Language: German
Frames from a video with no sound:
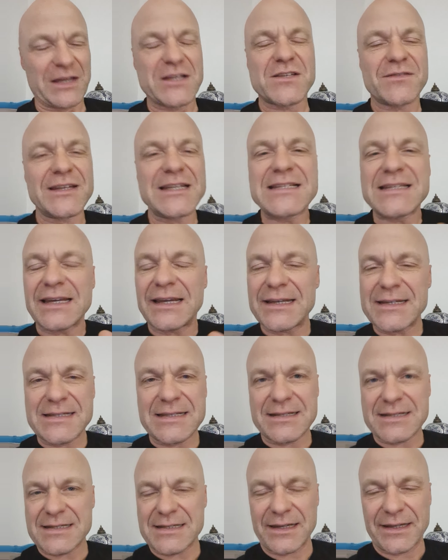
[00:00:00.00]
Das Witzige
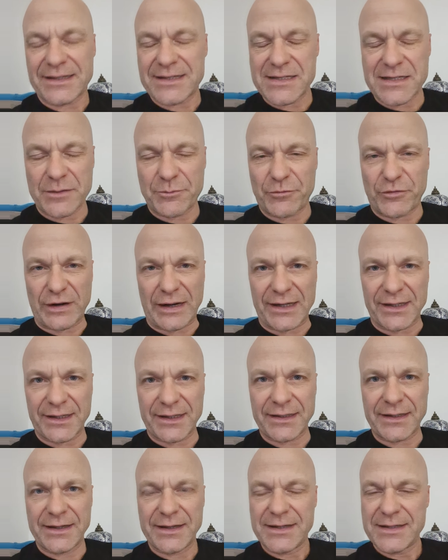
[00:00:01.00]
ist, dass sich diese
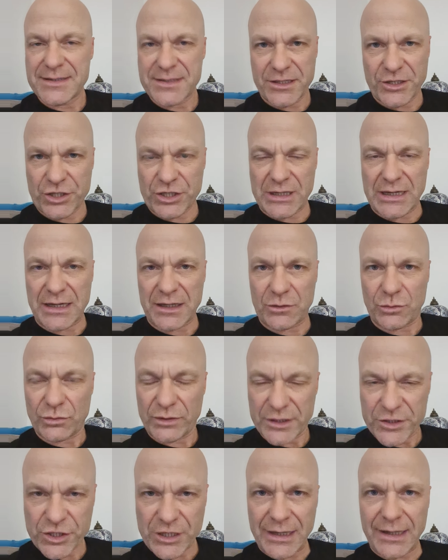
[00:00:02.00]
Pfade sehr stark
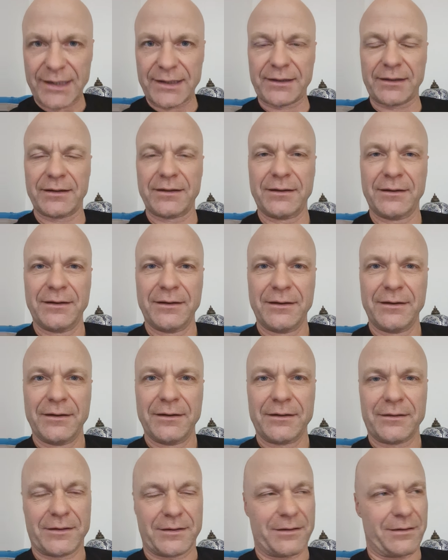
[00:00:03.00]
unterscheiden.
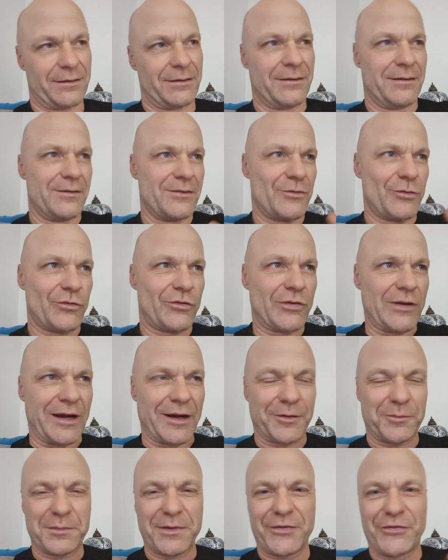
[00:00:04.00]
Dann so
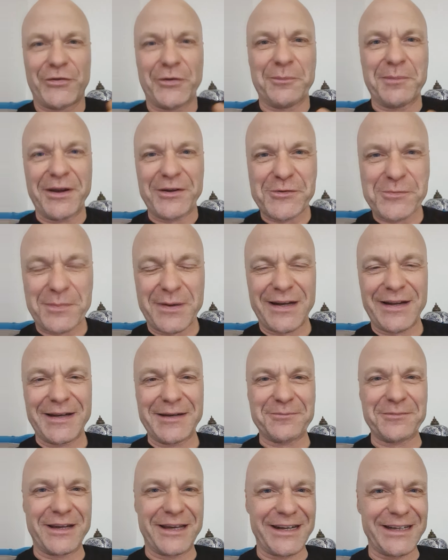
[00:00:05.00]
sagt man zum Beispiel
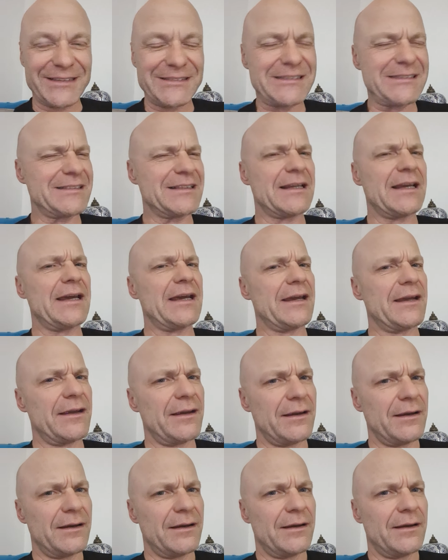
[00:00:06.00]
einem Christen, hey,
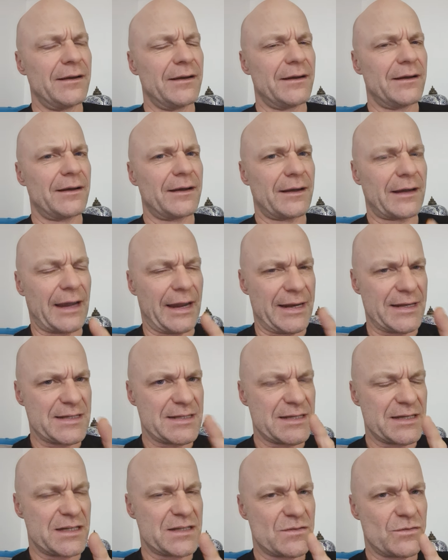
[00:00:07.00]
kein
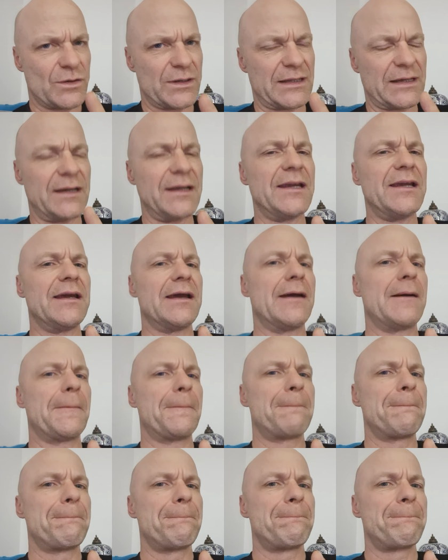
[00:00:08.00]
Sex vor der Ehe.
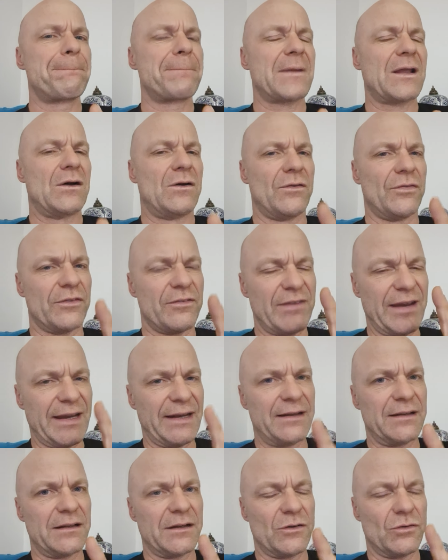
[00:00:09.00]
Und
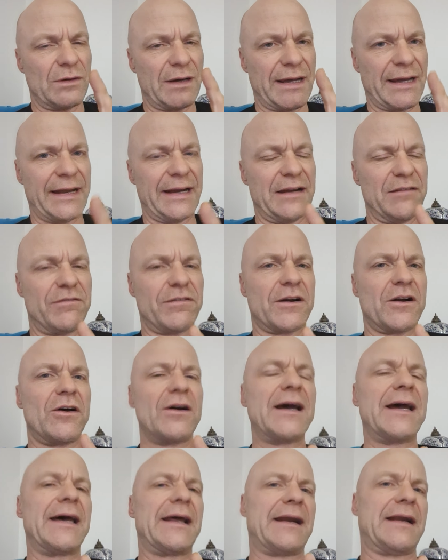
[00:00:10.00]
wenn, dann nur eine
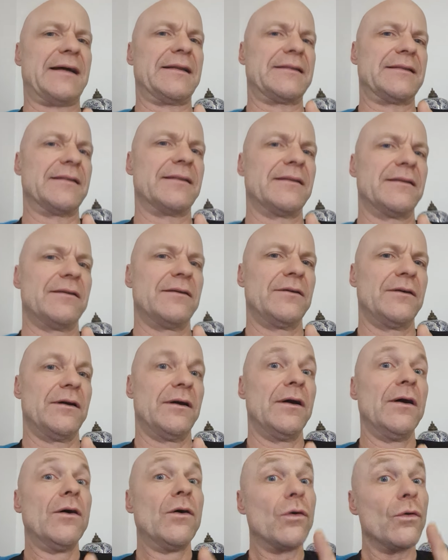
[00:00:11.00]
Frau heiraten
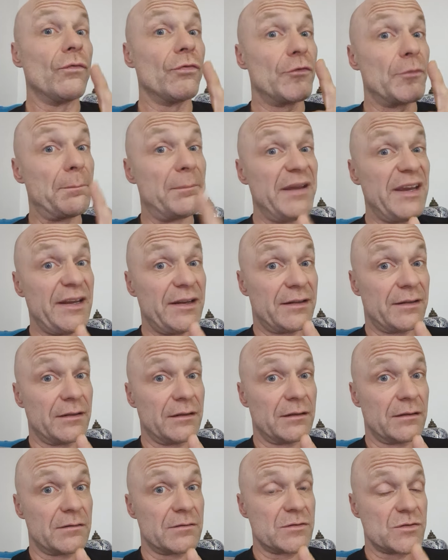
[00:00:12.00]
und
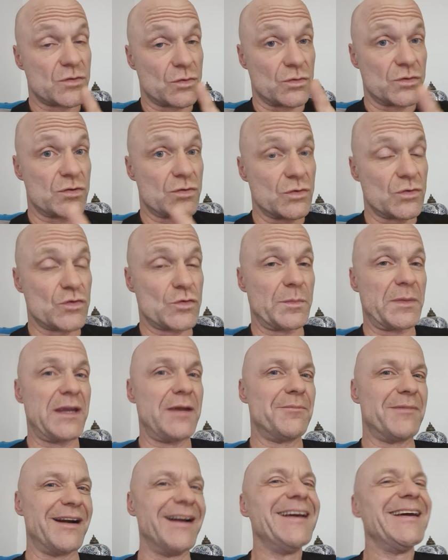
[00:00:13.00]
beten sollst du zum
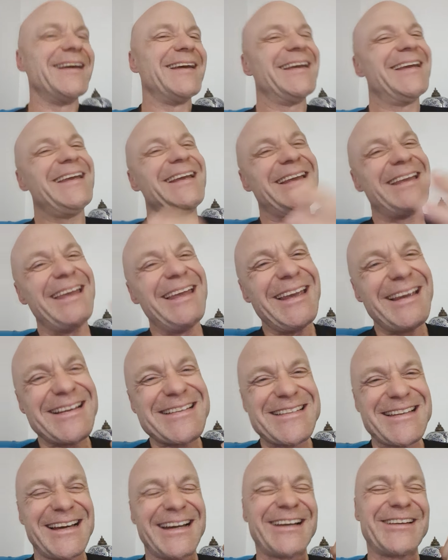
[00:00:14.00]
Himmel.
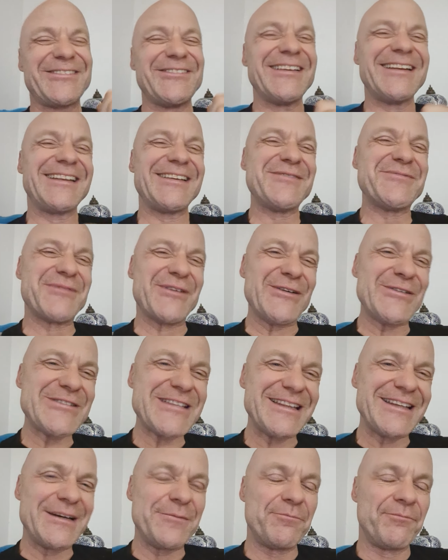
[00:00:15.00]
Hingegen sagt man dem
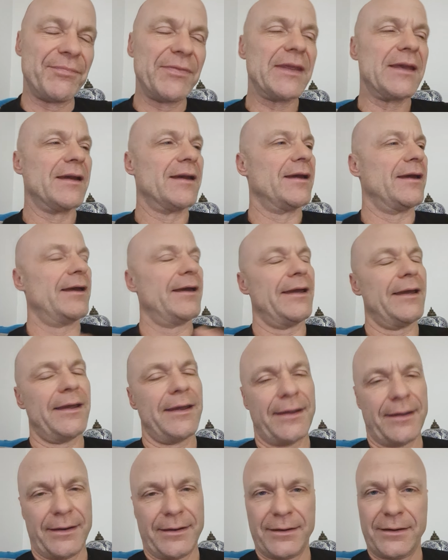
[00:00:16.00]
Moslem,
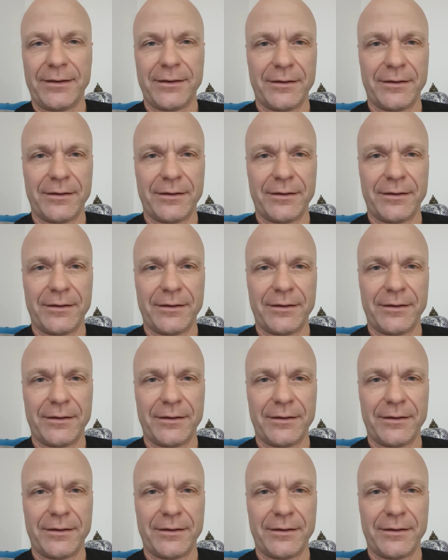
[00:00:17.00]
ey,